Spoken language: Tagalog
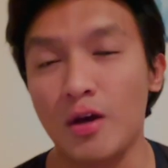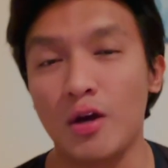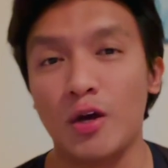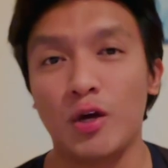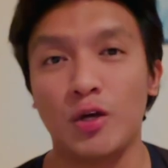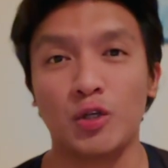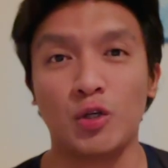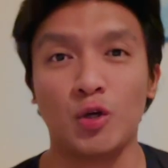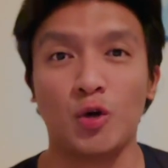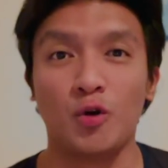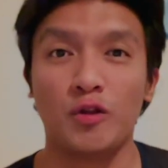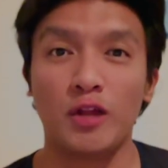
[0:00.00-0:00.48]

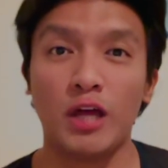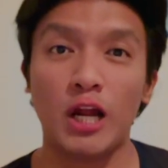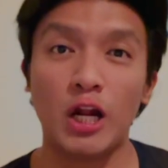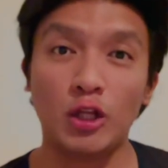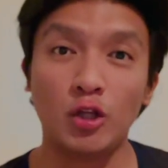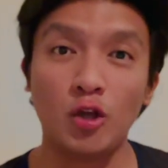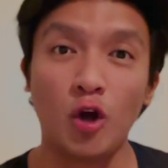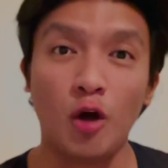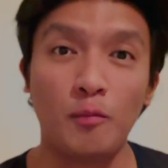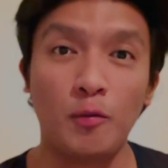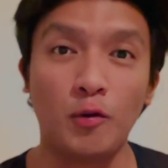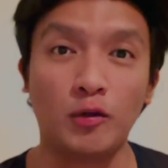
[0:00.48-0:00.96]
So real
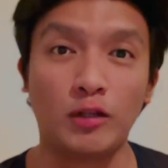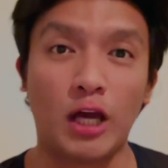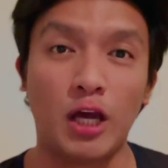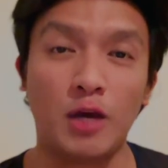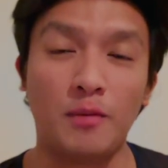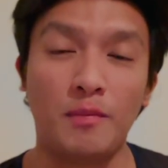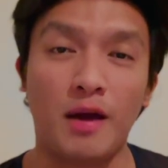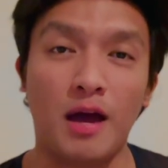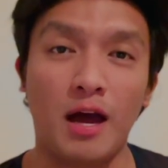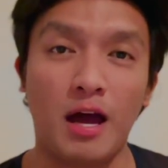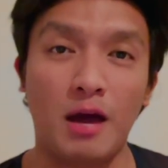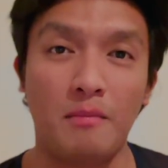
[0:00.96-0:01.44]
talk po tayo
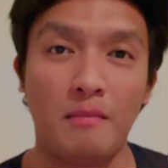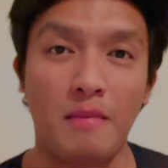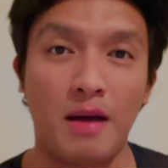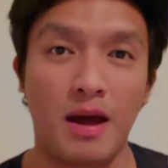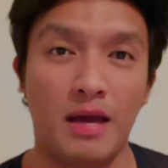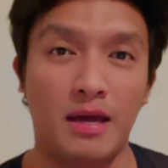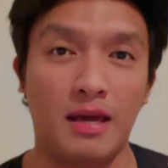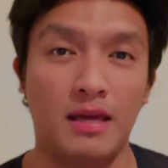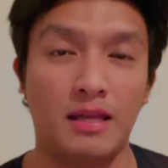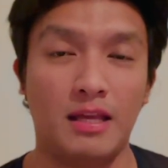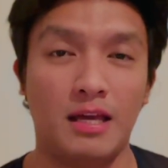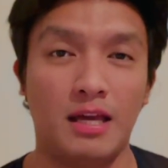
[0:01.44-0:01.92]
mga
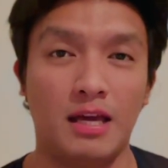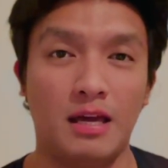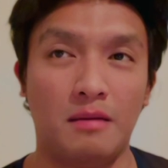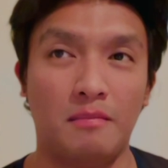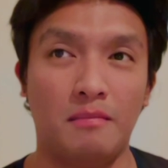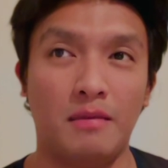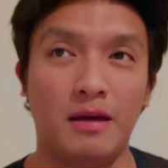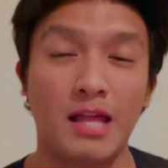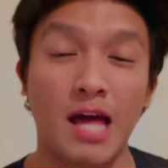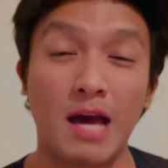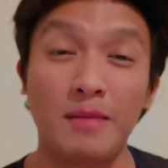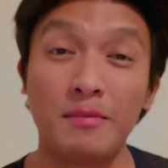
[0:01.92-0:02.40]
kabayan ha.
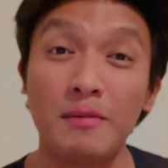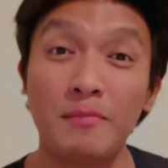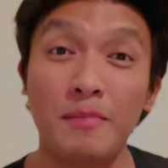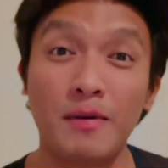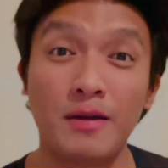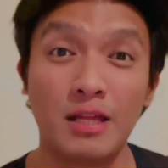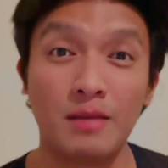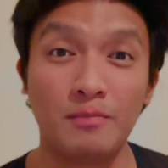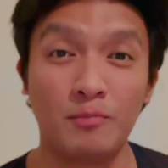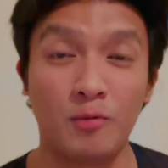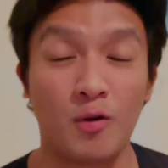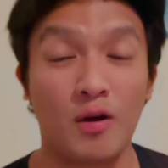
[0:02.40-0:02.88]
Marami pa
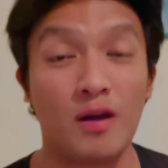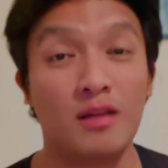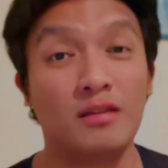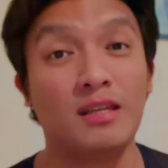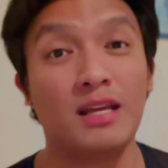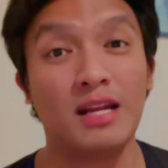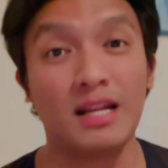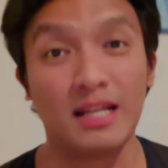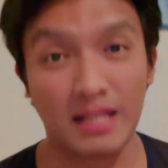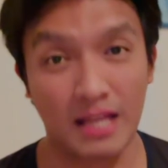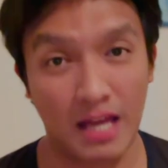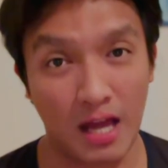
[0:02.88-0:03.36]
rin po
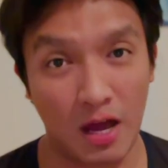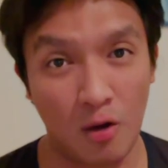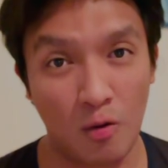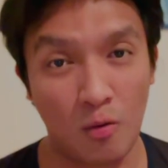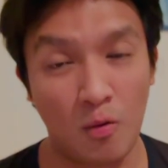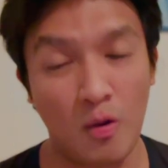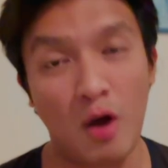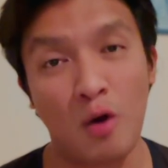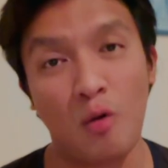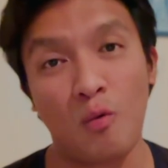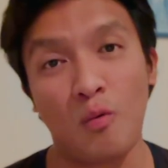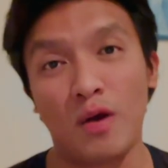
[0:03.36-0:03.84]
until
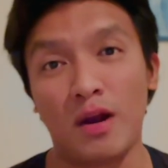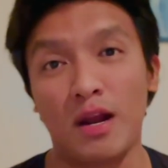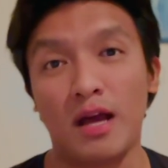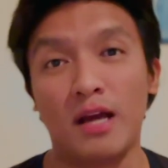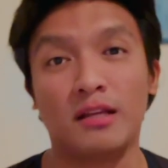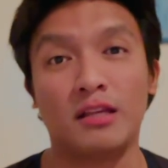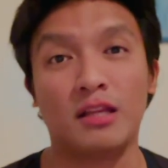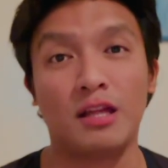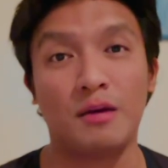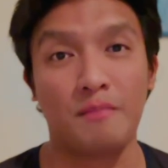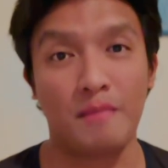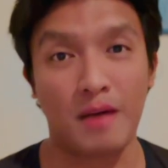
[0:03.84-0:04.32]
now ang walang
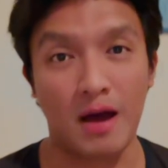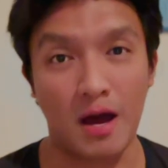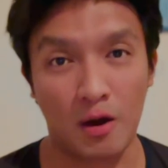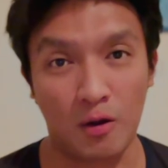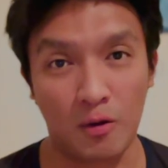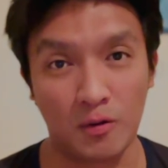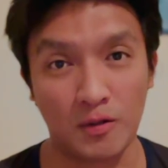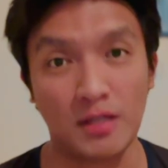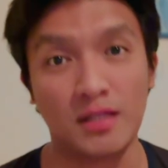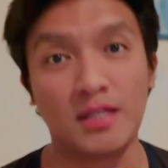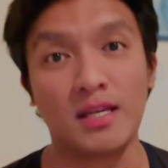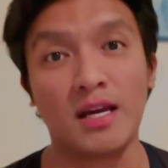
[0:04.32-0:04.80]

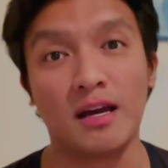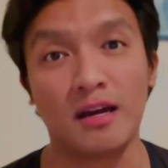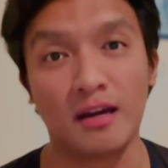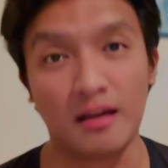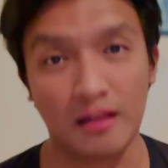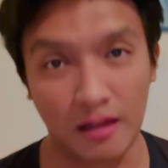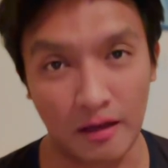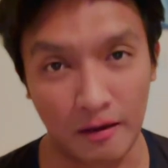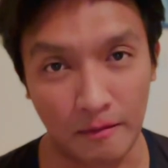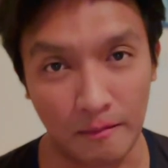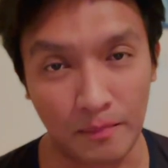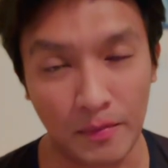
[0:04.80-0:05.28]
trabaho sa
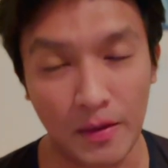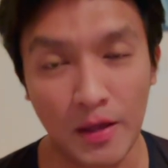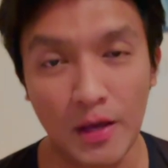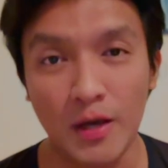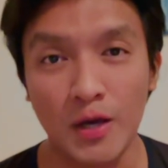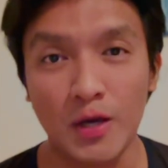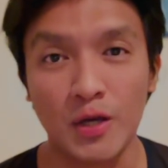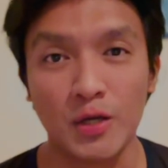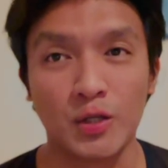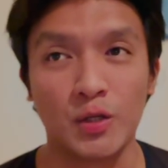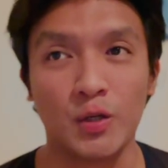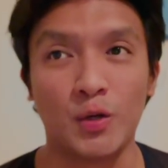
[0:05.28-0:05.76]
Zagreb.
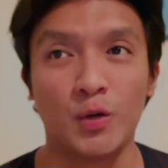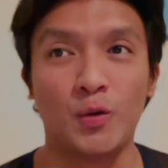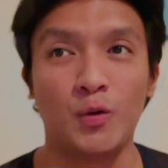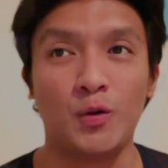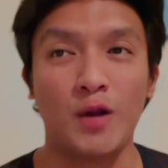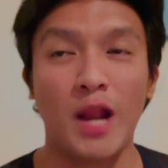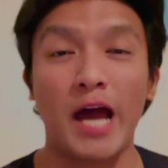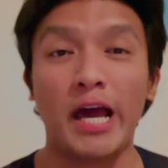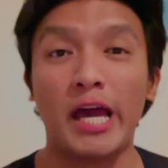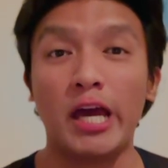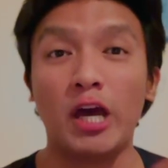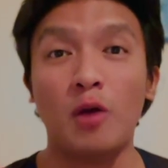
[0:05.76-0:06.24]
So
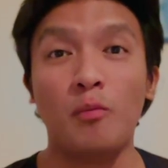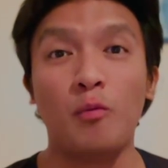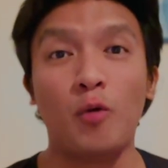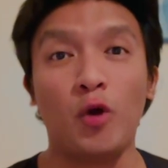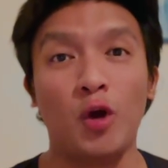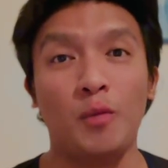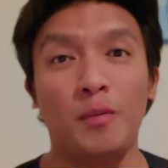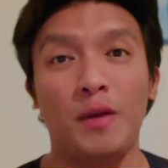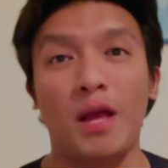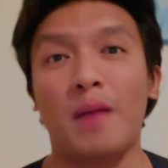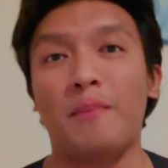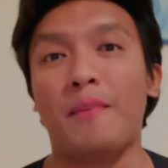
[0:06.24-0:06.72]
lagi ko po
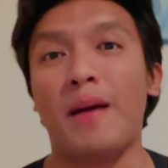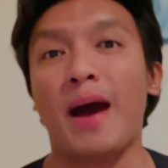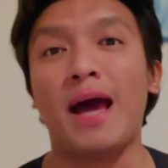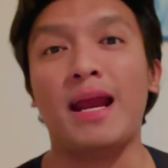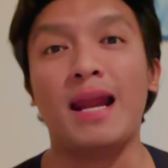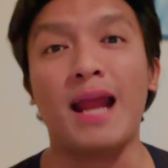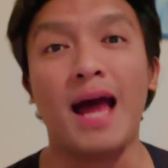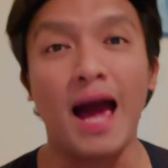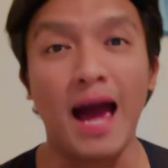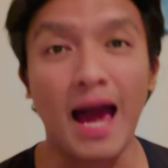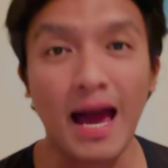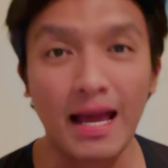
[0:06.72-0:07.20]
kayo
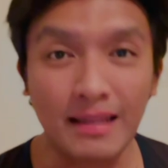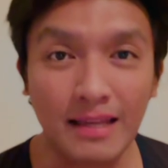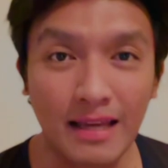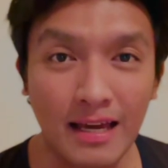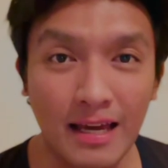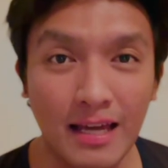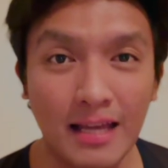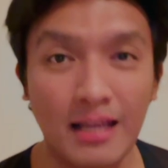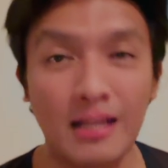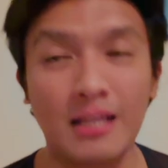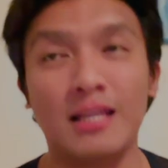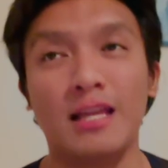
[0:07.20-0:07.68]

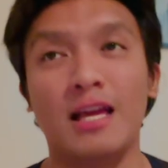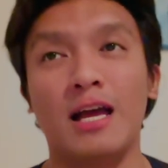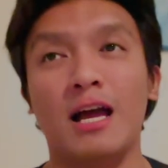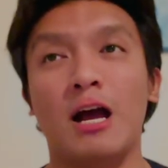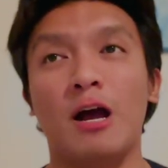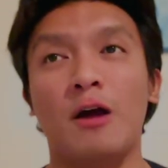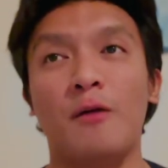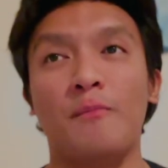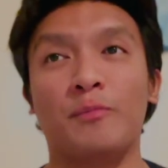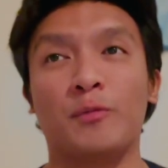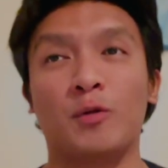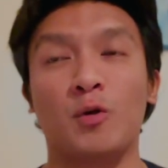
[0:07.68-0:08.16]
pinapaalahanan
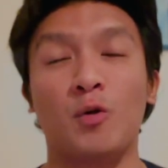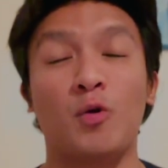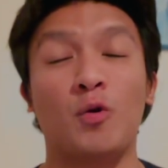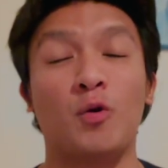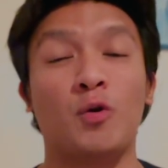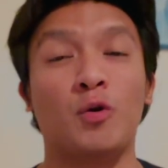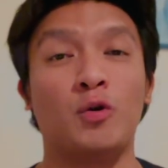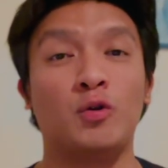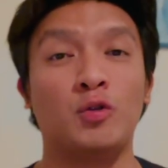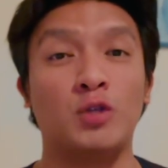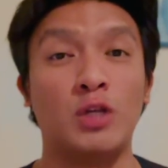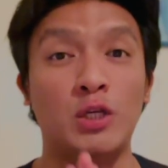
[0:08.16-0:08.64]
na
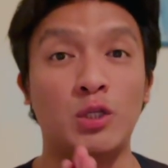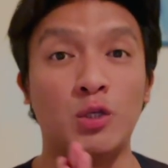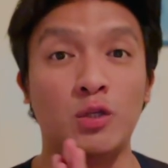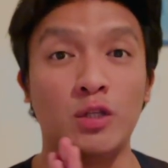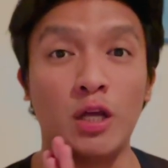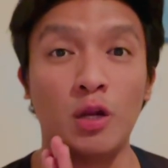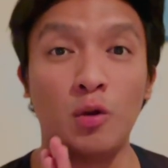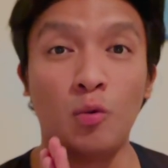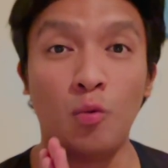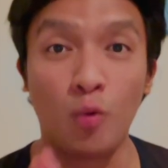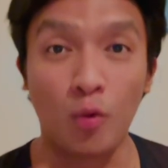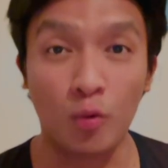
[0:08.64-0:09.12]
kung
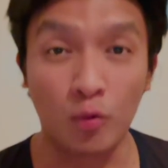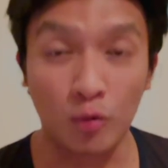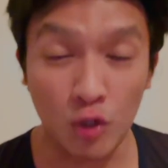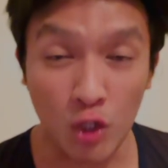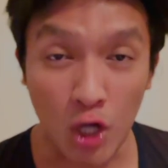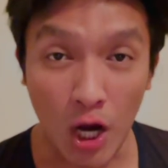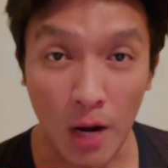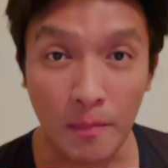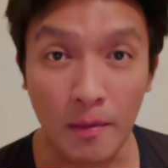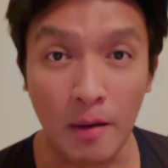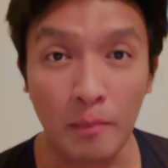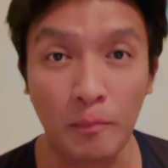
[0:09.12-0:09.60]
seasonal
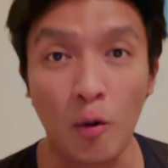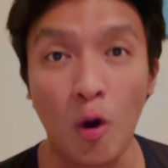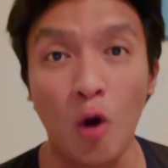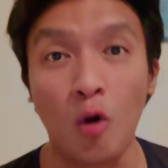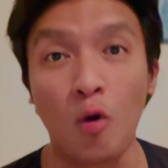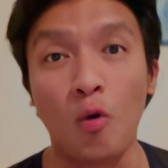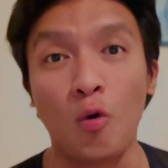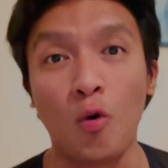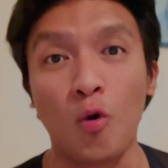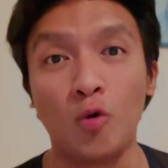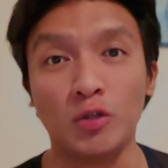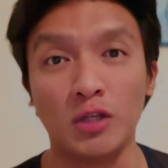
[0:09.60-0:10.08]
job po
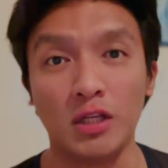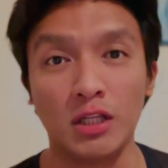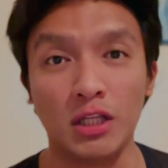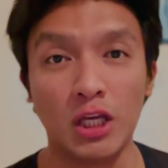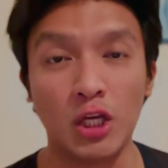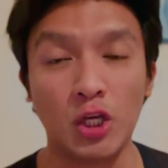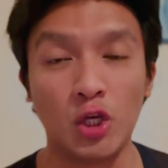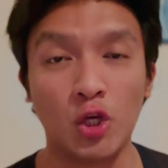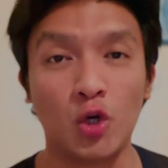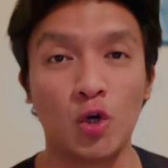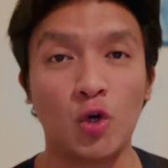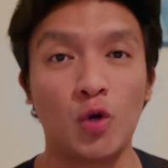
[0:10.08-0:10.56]
ako kunin
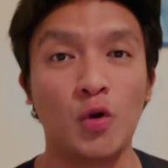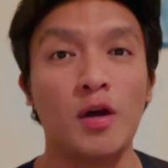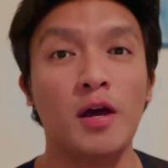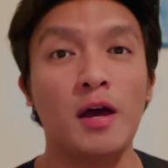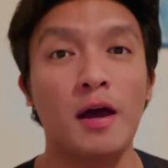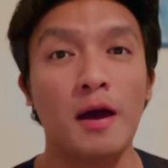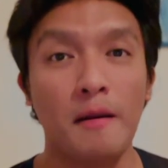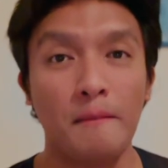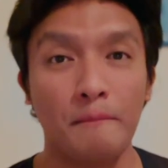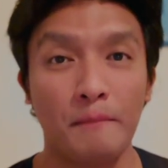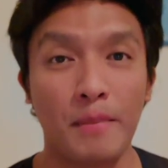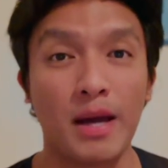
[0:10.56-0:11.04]
ninyo,
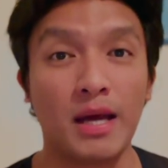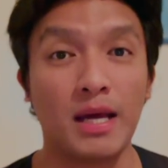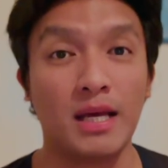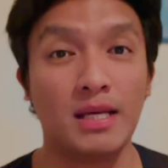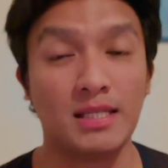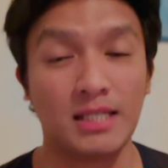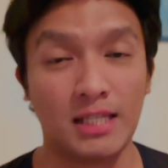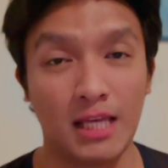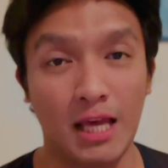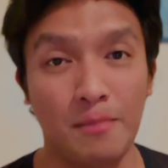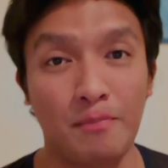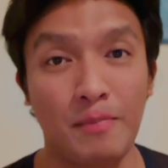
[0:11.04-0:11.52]

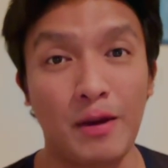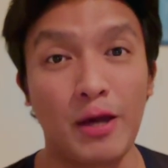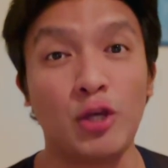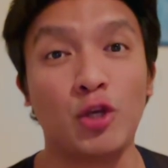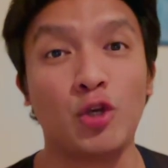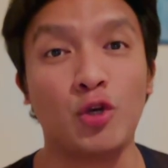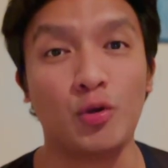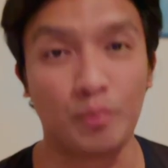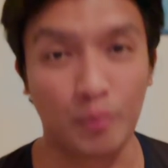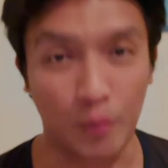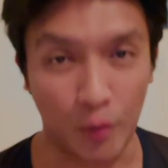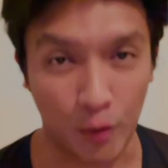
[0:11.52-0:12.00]
pag-isipan
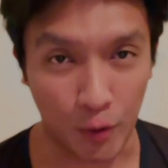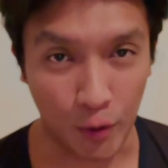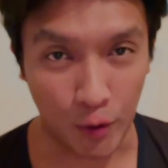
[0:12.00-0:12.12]
nyo po